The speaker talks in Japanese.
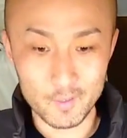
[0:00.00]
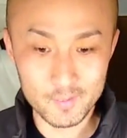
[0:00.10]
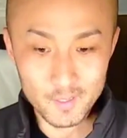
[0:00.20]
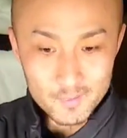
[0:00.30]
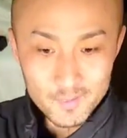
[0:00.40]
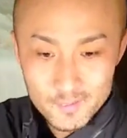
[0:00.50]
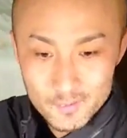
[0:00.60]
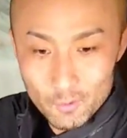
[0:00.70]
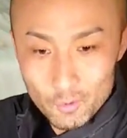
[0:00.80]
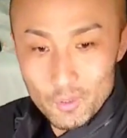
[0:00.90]
XL
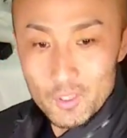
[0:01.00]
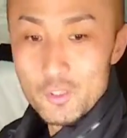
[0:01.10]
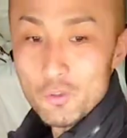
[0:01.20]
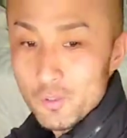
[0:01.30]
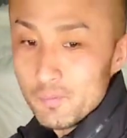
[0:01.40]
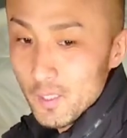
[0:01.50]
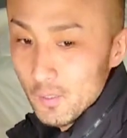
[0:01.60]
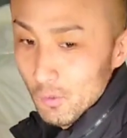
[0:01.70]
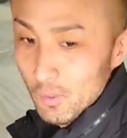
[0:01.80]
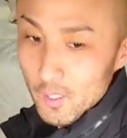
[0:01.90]
サイズということで非常に
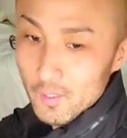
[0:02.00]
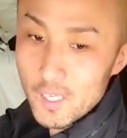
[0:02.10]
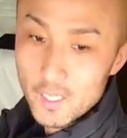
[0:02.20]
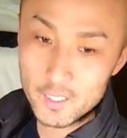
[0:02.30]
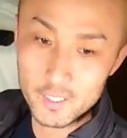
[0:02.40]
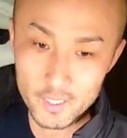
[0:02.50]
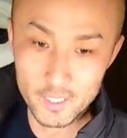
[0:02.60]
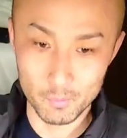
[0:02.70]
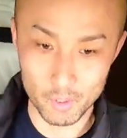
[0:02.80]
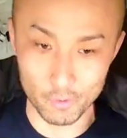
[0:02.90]
ブカッとね、中に
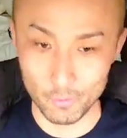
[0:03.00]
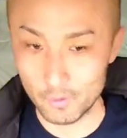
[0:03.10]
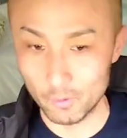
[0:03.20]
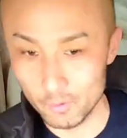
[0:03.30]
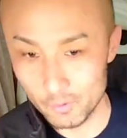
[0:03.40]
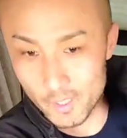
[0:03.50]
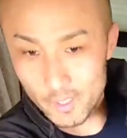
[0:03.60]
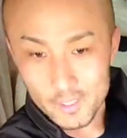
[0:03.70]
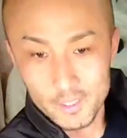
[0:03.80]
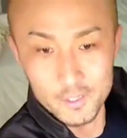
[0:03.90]
何でも着込めるという
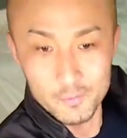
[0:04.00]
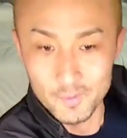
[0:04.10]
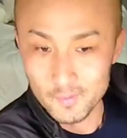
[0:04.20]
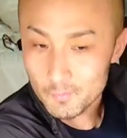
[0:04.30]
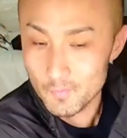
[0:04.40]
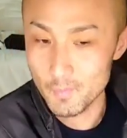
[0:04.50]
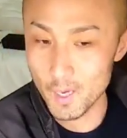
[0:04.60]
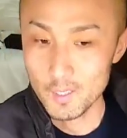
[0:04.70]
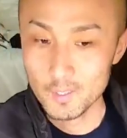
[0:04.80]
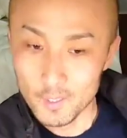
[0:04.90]
気がいたします。
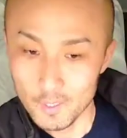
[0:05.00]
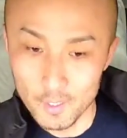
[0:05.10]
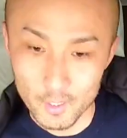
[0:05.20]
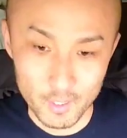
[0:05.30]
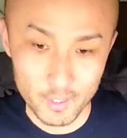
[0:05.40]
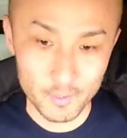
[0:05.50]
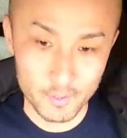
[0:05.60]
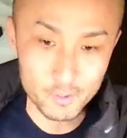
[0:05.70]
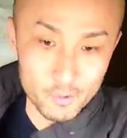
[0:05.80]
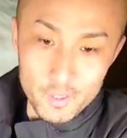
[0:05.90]
まあ、えー、
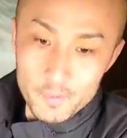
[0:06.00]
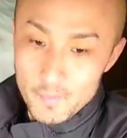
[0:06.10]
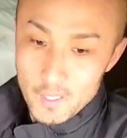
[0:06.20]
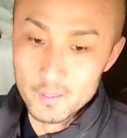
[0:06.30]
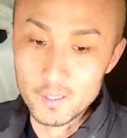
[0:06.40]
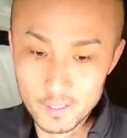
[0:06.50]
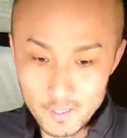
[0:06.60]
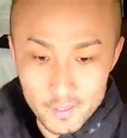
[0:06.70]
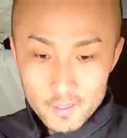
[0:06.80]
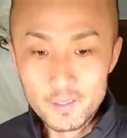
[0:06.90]
非常にあった、
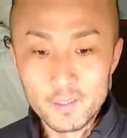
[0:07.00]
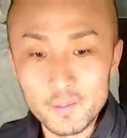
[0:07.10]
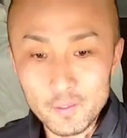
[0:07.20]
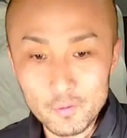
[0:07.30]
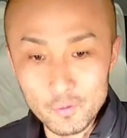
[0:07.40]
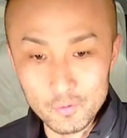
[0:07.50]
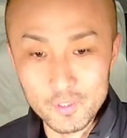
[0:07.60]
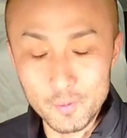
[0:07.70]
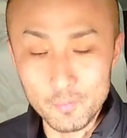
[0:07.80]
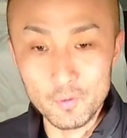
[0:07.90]
えー、
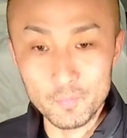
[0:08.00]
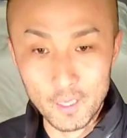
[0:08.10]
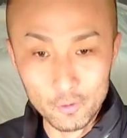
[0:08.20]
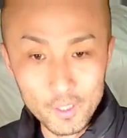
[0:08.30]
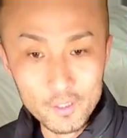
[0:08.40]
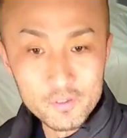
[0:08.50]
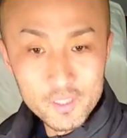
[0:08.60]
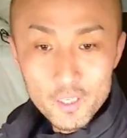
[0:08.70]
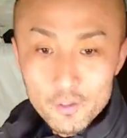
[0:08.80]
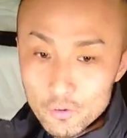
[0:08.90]
こちらも
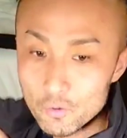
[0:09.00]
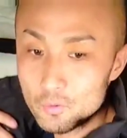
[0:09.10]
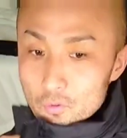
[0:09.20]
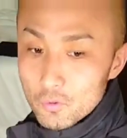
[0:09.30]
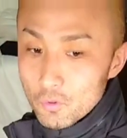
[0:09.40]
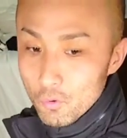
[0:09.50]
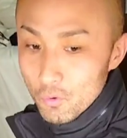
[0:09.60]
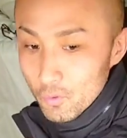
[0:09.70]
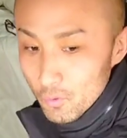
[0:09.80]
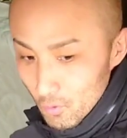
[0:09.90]
アノラックジャケットと
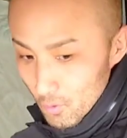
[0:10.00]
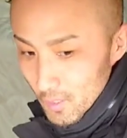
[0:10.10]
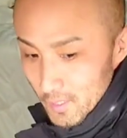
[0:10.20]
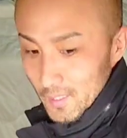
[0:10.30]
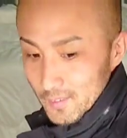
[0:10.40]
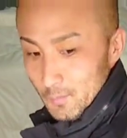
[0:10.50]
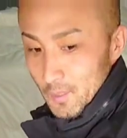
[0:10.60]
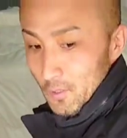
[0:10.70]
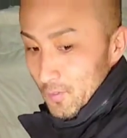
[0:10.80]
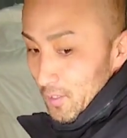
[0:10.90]
同様の、えー、厚
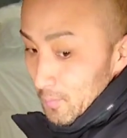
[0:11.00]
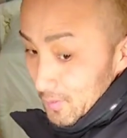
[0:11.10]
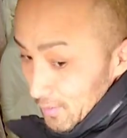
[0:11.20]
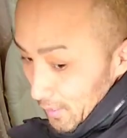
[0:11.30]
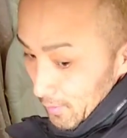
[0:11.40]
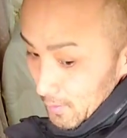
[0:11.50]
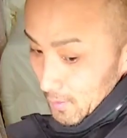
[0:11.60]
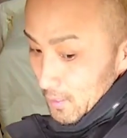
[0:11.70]
みでございますね。